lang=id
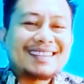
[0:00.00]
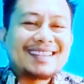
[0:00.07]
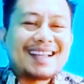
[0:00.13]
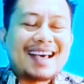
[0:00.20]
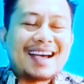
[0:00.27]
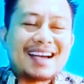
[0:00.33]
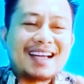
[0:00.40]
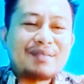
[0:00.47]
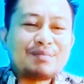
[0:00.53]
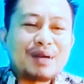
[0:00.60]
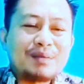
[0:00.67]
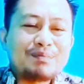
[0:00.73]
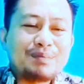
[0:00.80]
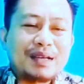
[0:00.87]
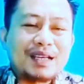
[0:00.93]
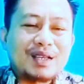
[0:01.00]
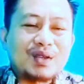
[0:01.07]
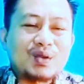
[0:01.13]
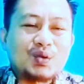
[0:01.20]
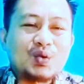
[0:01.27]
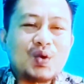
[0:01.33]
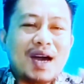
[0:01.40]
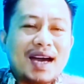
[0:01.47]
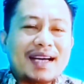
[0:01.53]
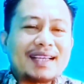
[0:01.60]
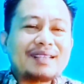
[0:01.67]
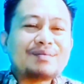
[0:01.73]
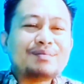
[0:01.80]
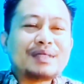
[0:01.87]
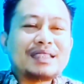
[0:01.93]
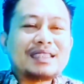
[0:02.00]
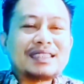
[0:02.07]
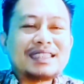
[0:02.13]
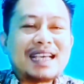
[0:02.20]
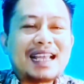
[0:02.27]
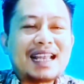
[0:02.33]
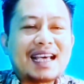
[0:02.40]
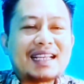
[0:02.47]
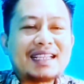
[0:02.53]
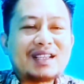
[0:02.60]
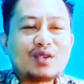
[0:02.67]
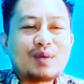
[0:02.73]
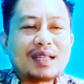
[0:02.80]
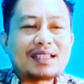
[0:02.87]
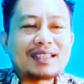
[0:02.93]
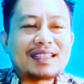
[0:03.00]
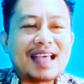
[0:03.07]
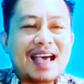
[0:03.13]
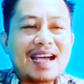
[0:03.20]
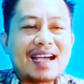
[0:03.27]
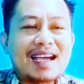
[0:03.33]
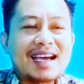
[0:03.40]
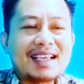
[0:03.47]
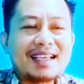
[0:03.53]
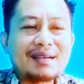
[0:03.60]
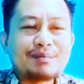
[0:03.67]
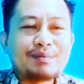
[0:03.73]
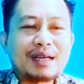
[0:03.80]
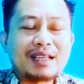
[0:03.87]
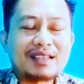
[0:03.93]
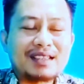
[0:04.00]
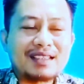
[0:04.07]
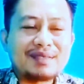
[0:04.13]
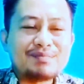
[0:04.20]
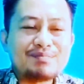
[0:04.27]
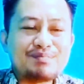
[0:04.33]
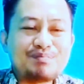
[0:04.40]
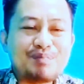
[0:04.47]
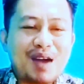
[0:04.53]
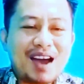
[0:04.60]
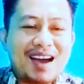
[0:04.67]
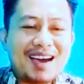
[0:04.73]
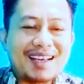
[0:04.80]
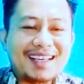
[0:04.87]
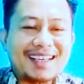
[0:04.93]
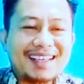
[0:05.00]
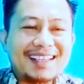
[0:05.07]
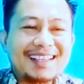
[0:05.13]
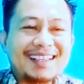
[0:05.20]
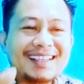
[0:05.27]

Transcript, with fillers: akan berpeluang menjalani rumah tangga yang berkelimpahan